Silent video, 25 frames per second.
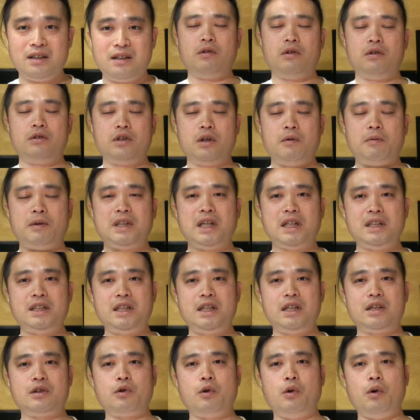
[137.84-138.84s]
それ
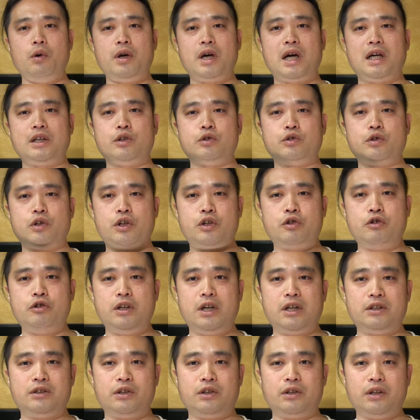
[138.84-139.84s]
私、声がちょっと低
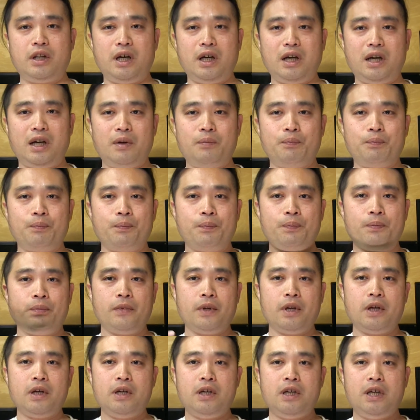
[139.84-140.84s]
いですので、
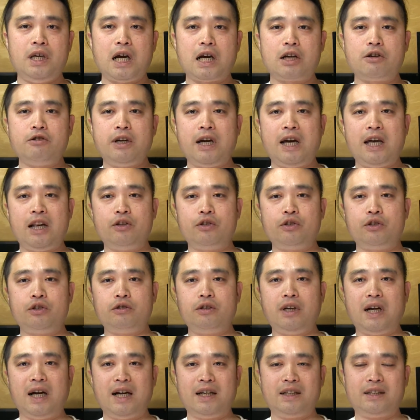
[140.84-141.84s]
100Hz
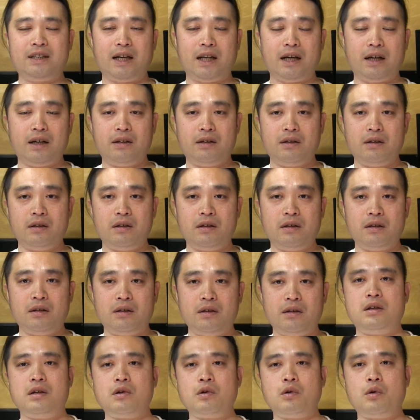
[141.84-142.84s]
ぐらいでしたね。
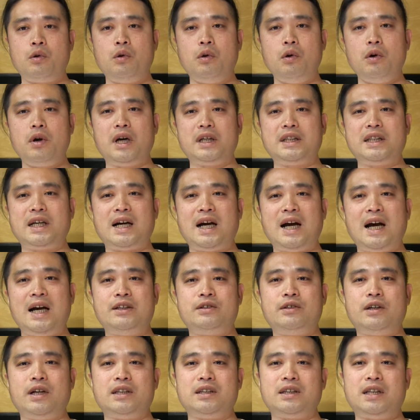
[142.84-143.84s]
声が高い
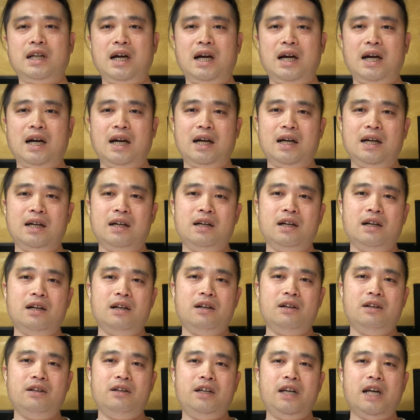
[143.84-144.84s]
人だったら
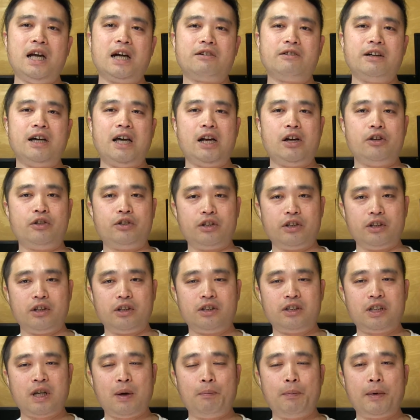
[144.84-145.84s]
200Hz、
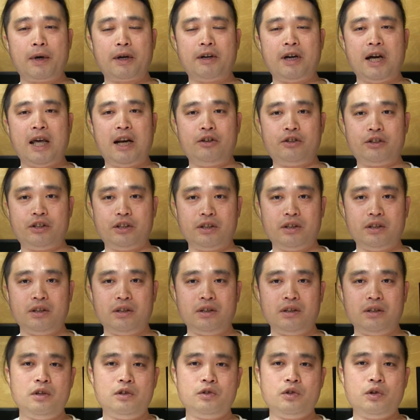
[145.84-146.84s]
300Hz、
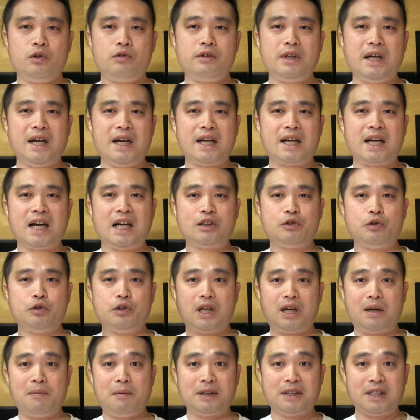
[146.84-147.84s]
そのぐらいでカット
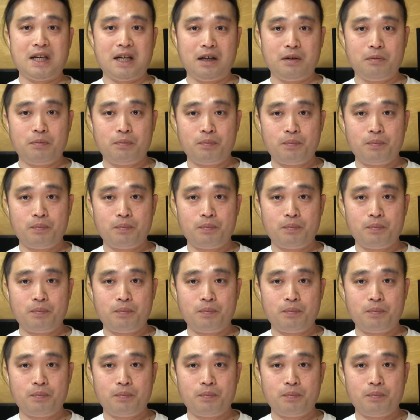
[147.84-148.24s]
できますね。